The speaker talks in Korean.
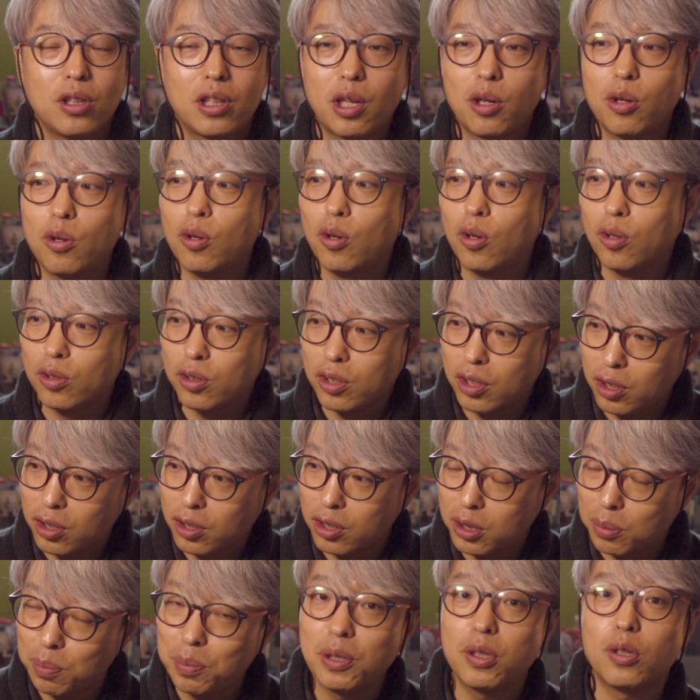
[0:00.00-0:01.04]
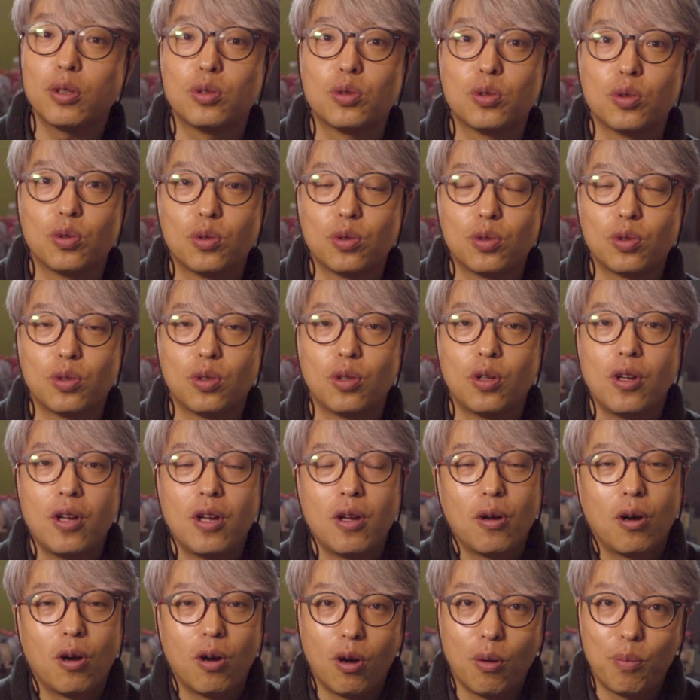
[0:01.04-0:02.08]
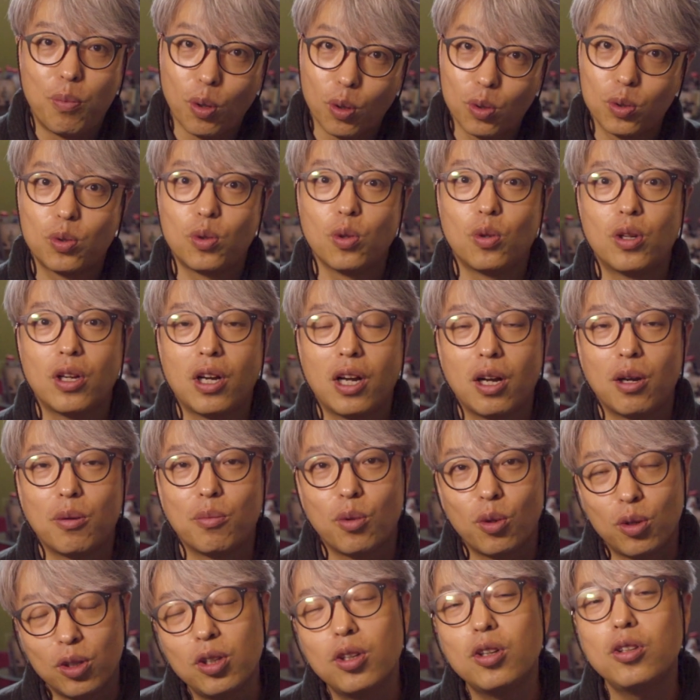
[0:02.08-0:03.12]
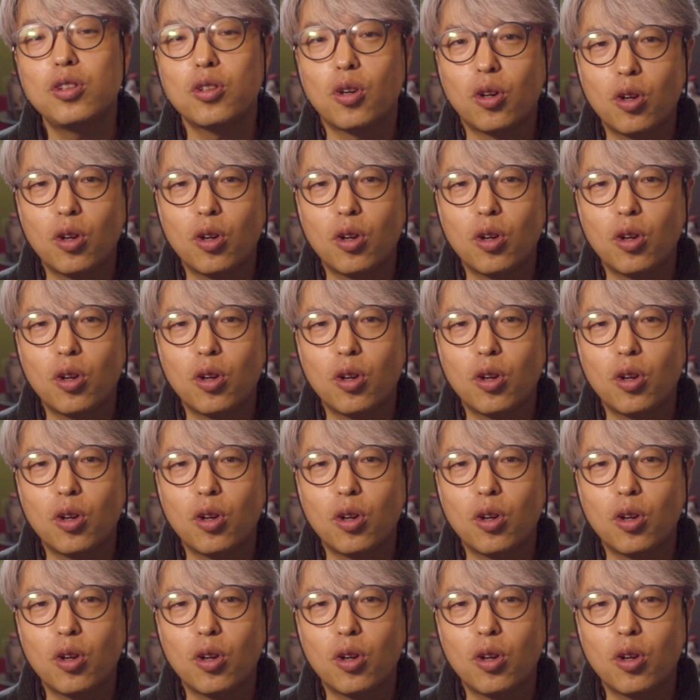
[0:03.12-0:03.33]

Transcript: 때로는 어떤 스피커 쪽으로, 복도나 뭐 이런